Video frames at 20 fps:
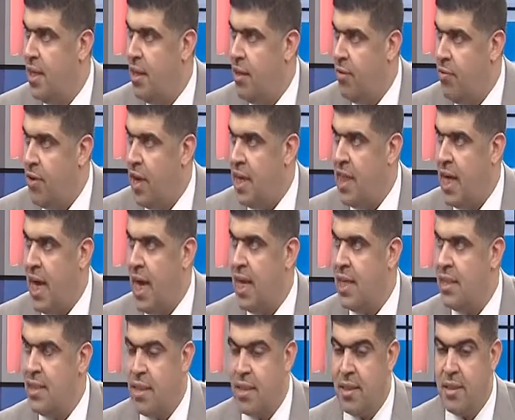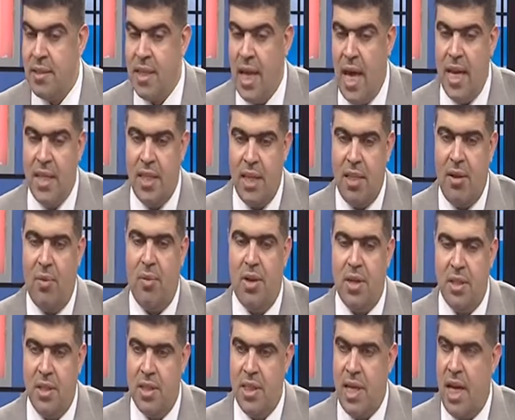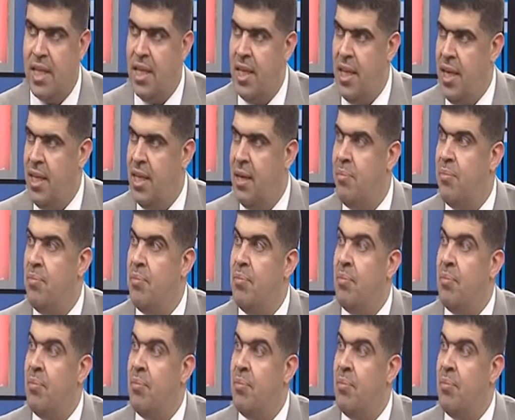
فاذا صار تطور اقتصادي احنا